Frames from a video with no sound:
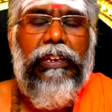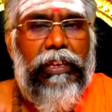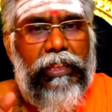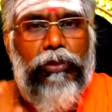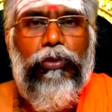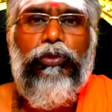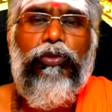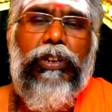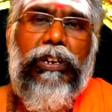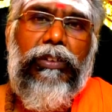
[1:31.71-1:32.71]
ஏதாவது ஒரு
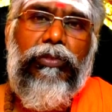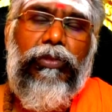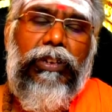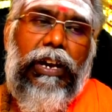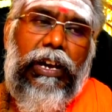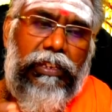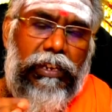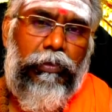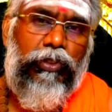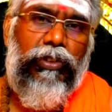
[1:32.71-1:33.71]
துக்கம் நடக்கும் அது
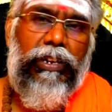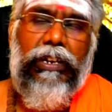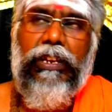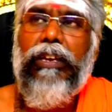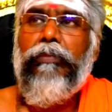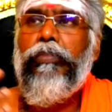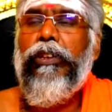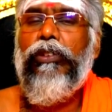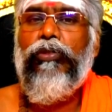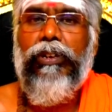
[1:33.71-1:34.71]
நமக்கும் நடக்கலாம்
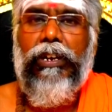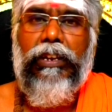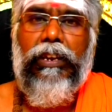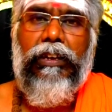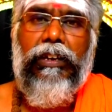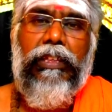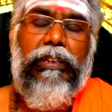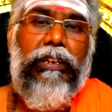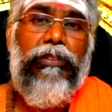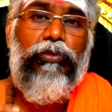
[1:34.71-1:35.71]
பிறருக்கும் நடக்கலாம்
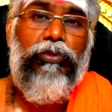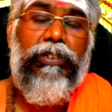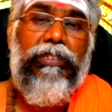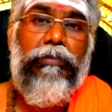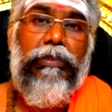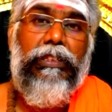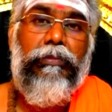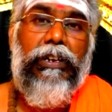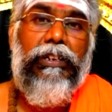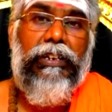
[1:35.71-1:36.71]
அதனால் துக்க
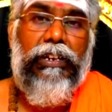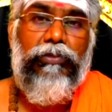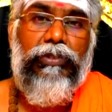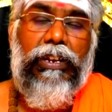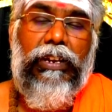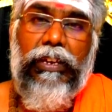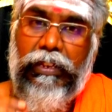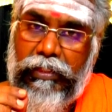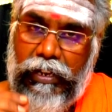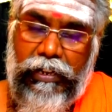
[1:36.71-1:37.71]
சம்பந்தமான கனவுகளில்
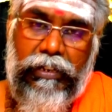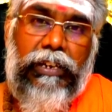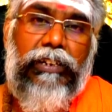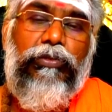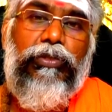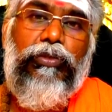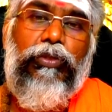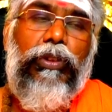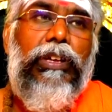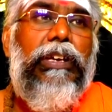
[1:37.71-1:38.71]
இந்த அழ கனவு
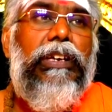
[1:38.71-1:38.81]
இருக்கும்